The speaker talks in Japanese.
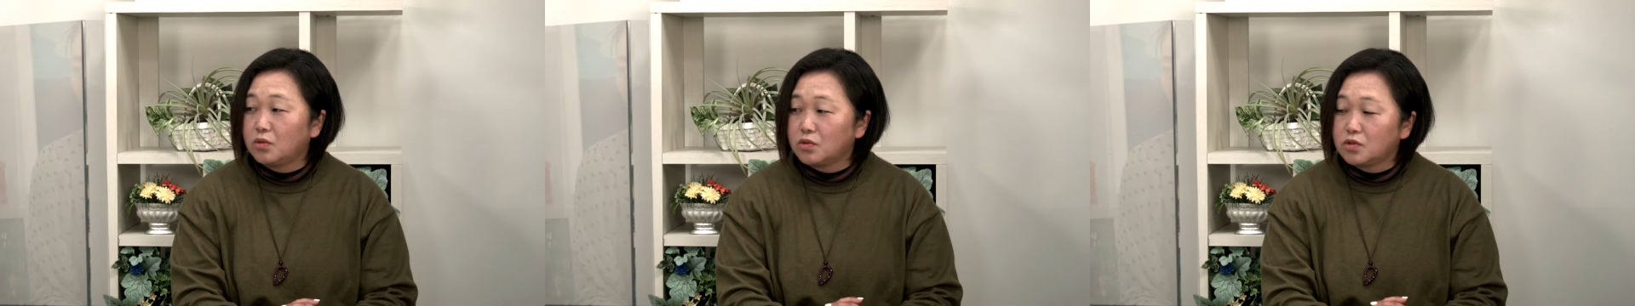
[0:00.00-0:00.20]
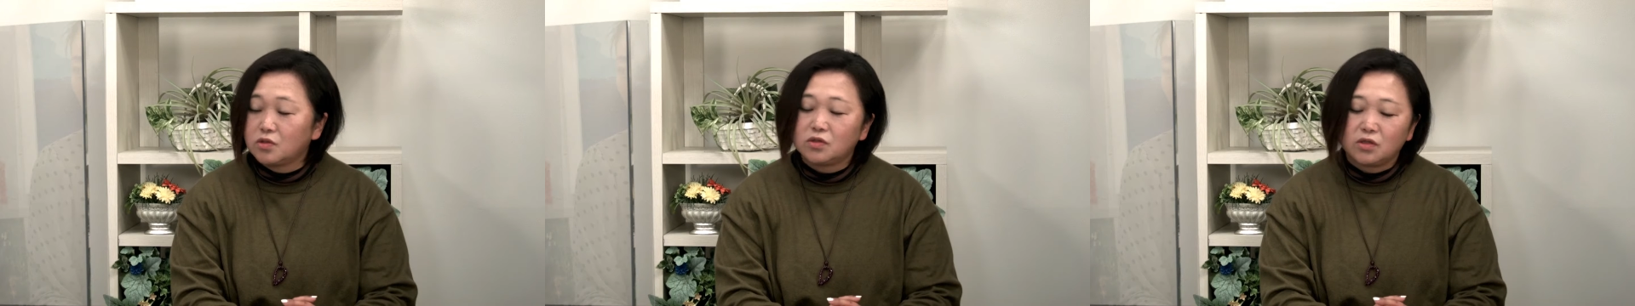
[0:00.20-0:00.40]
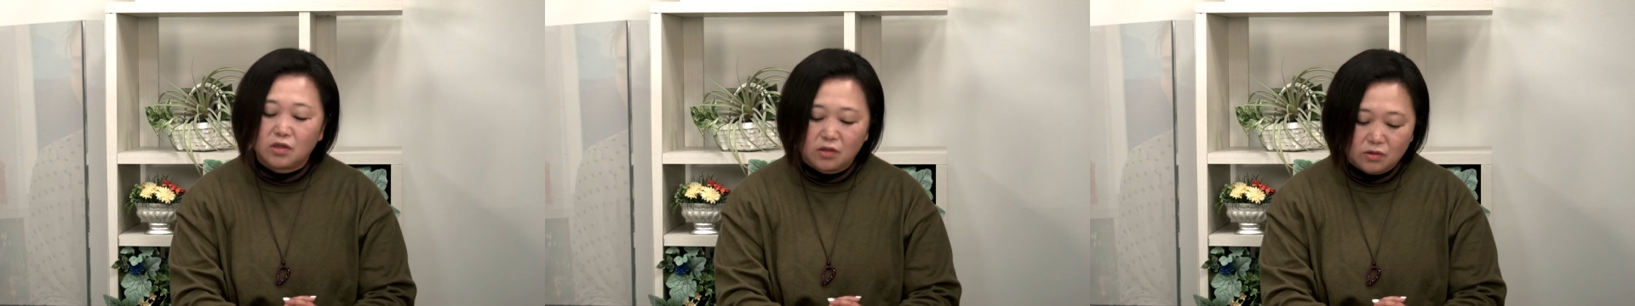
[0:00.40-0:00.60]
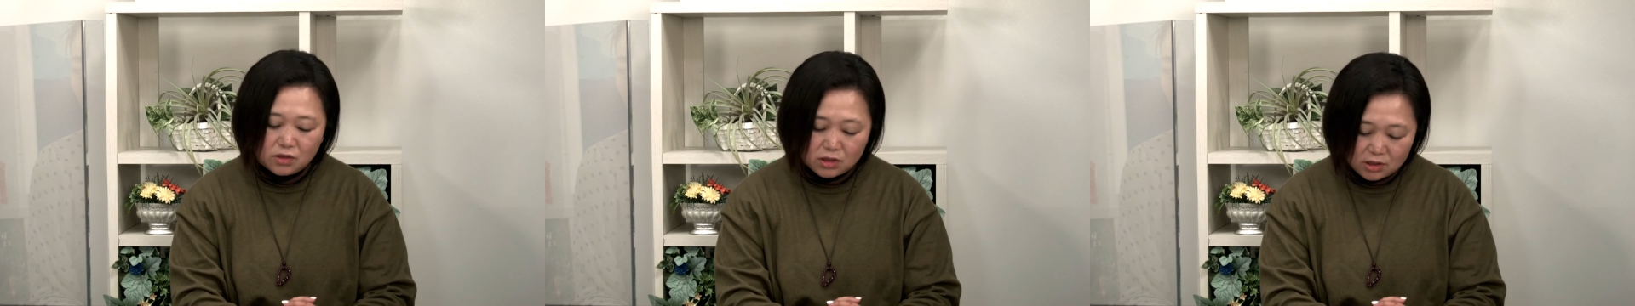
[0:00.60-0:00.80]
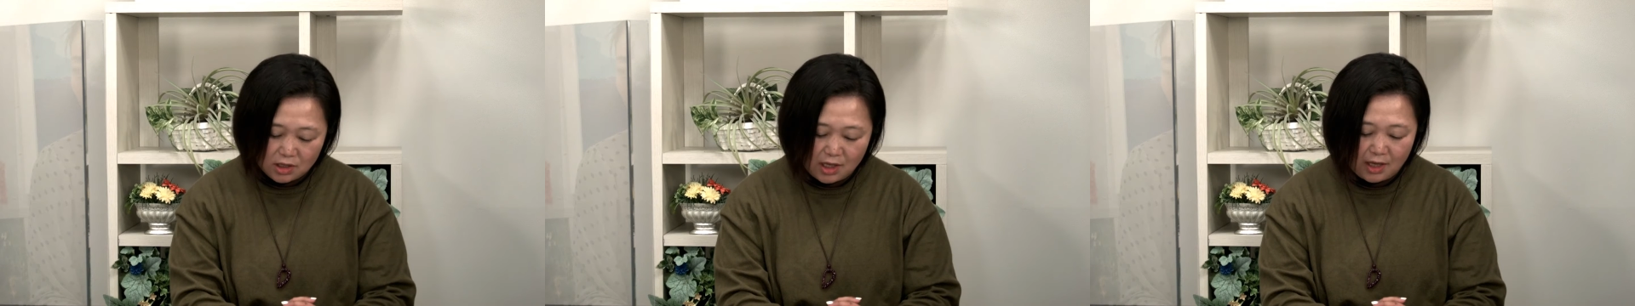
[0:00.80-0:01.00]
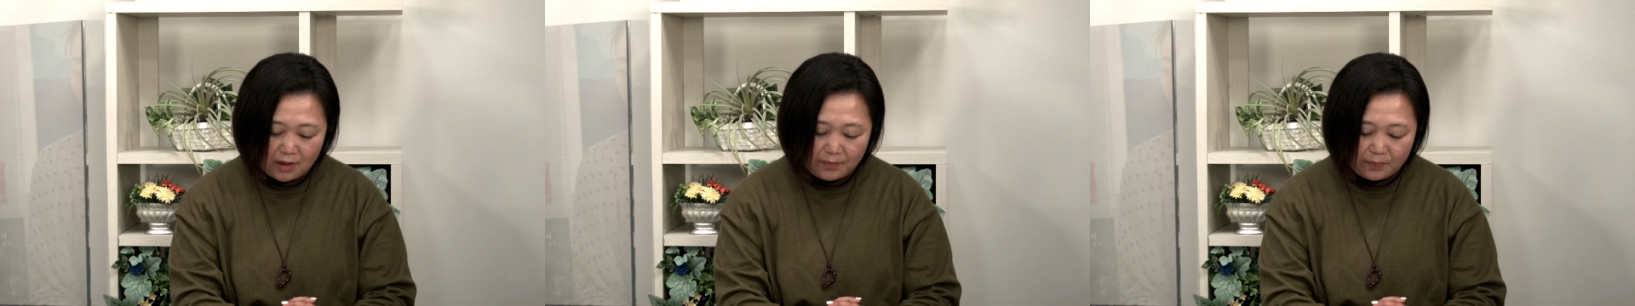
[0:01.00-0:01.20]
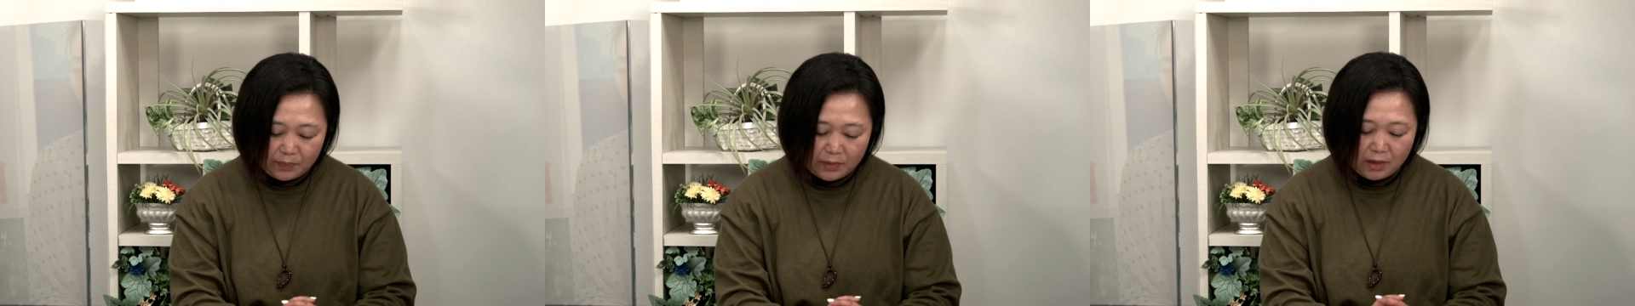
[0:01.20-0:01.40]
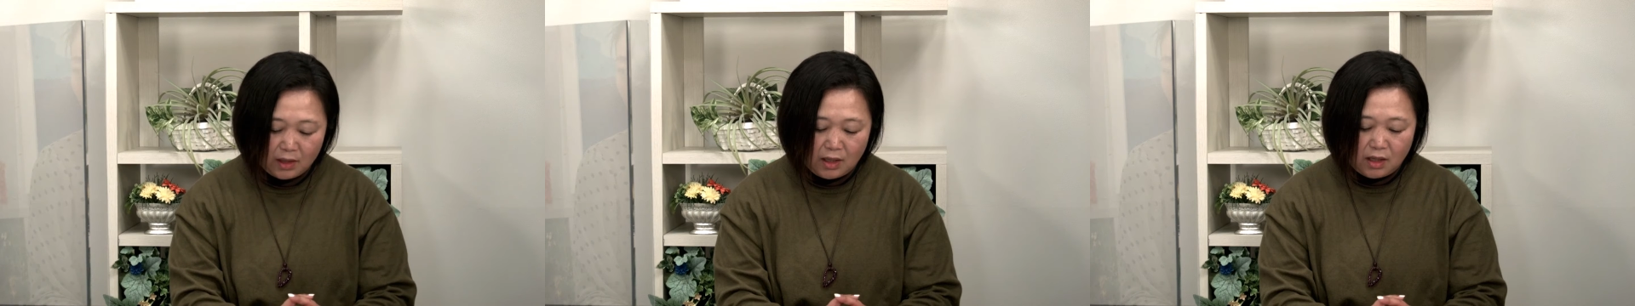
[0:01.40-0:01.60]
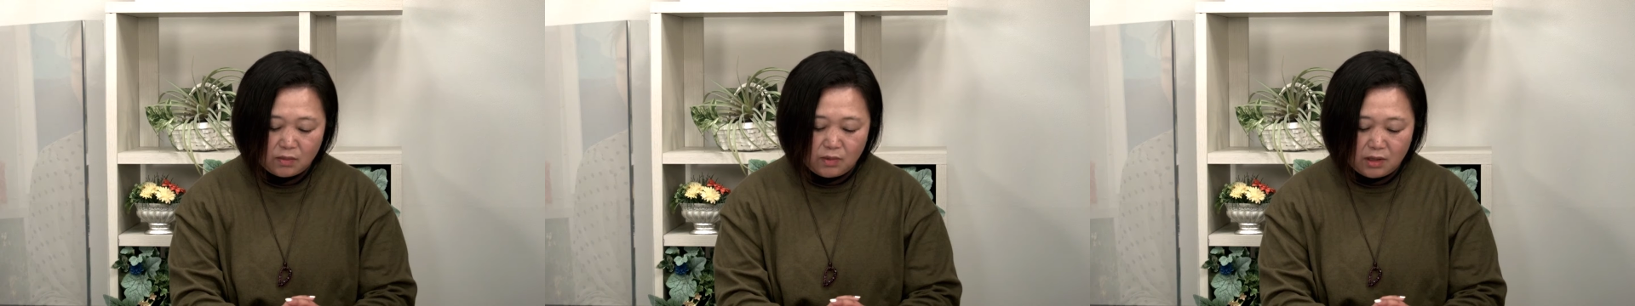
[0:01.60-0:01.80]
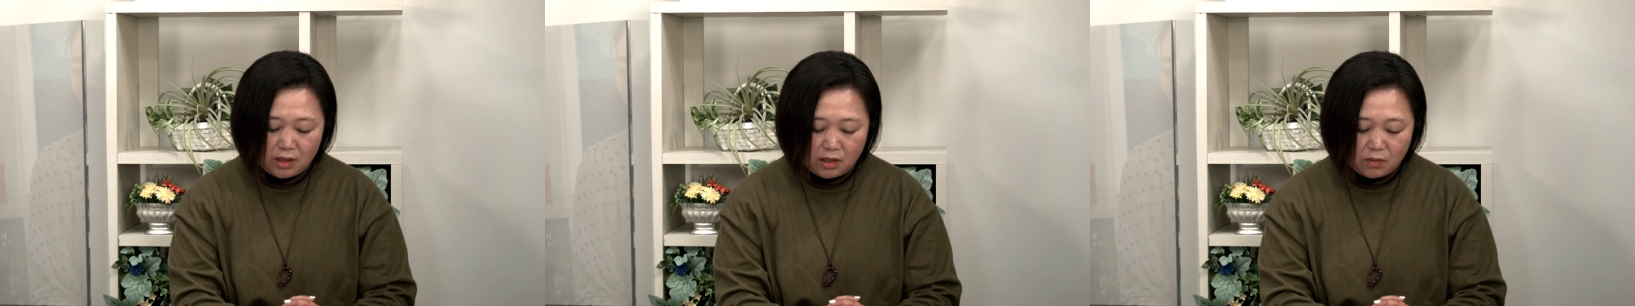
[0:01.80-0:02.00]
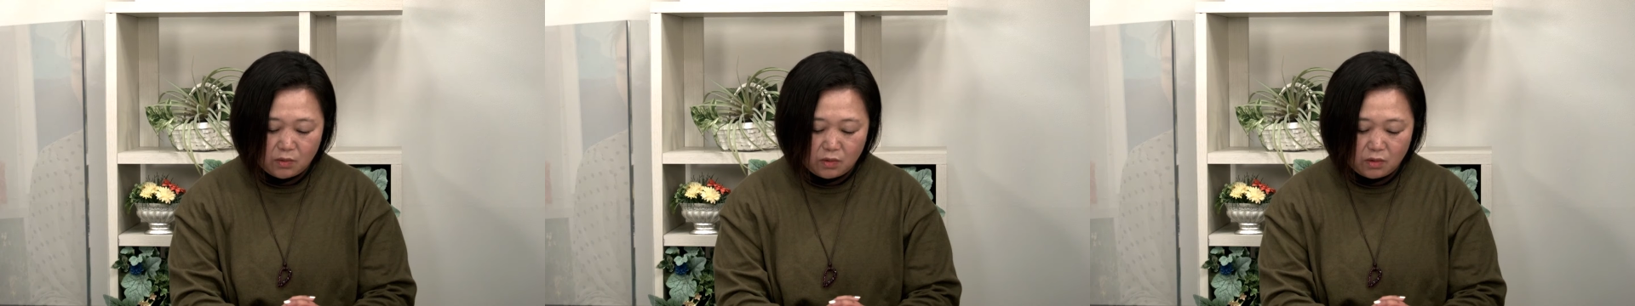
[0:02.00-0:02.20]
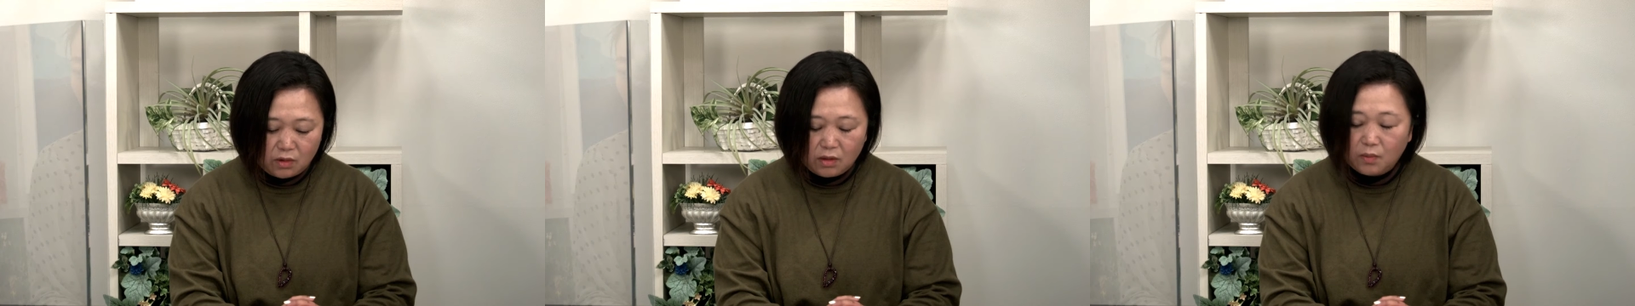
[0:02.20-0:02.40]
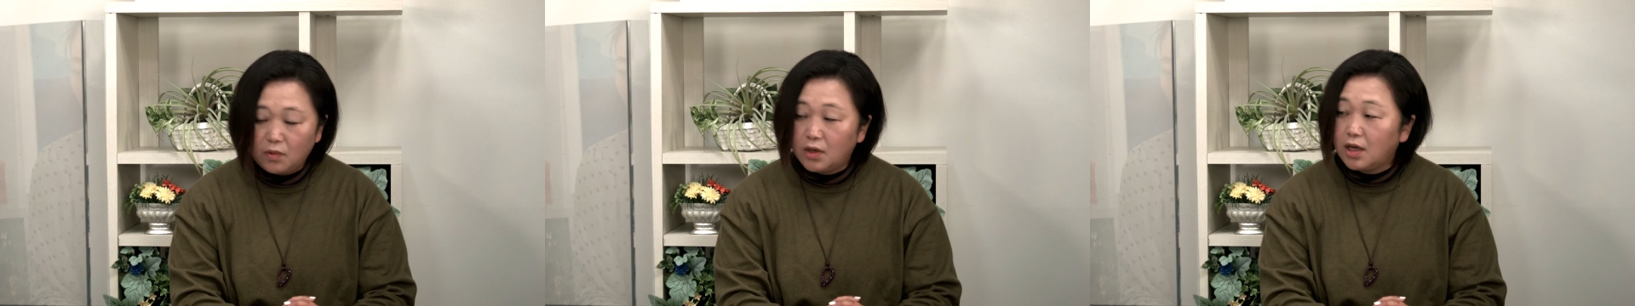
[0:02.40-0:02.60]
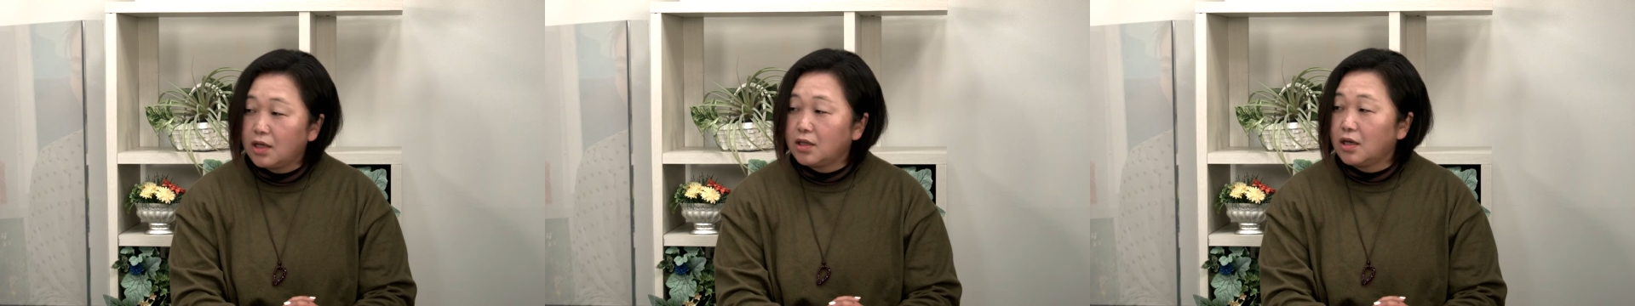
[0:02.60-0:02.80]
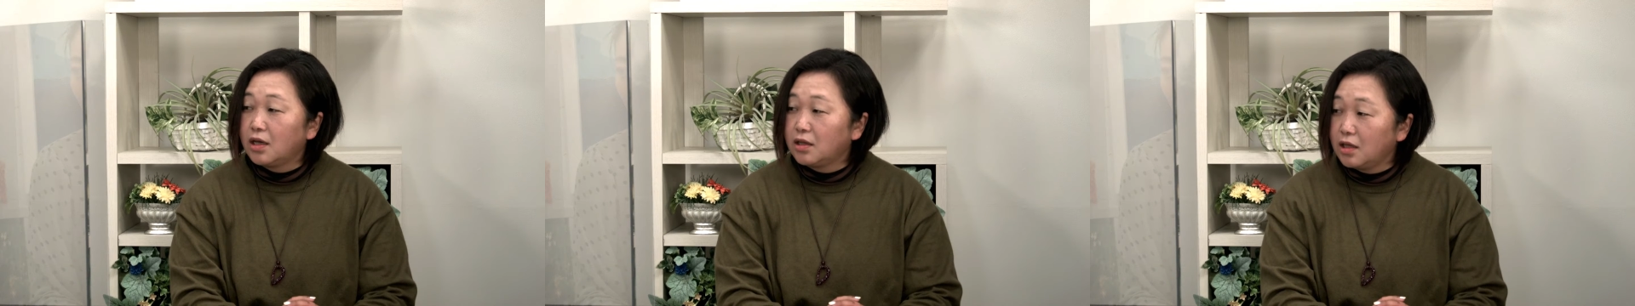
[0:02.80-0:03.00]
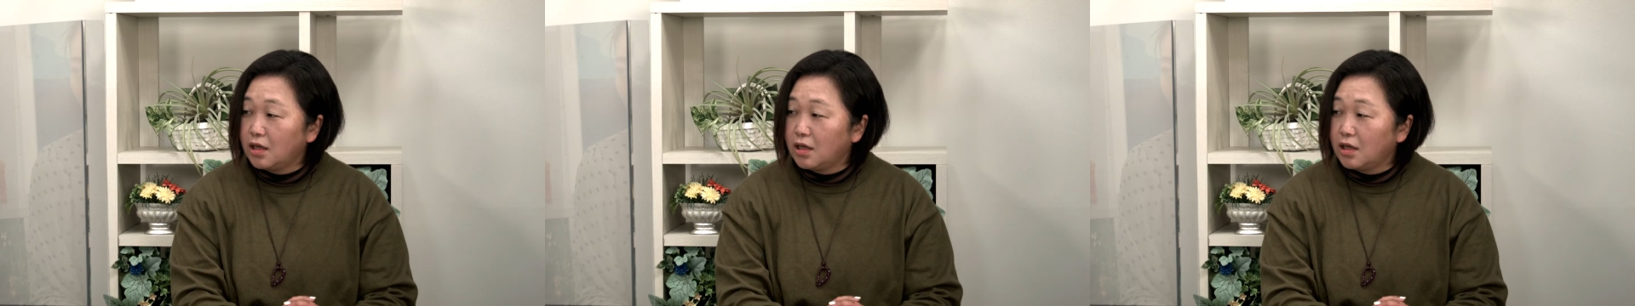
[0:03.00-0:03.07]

を追求してみんなにも飲んでもらいたい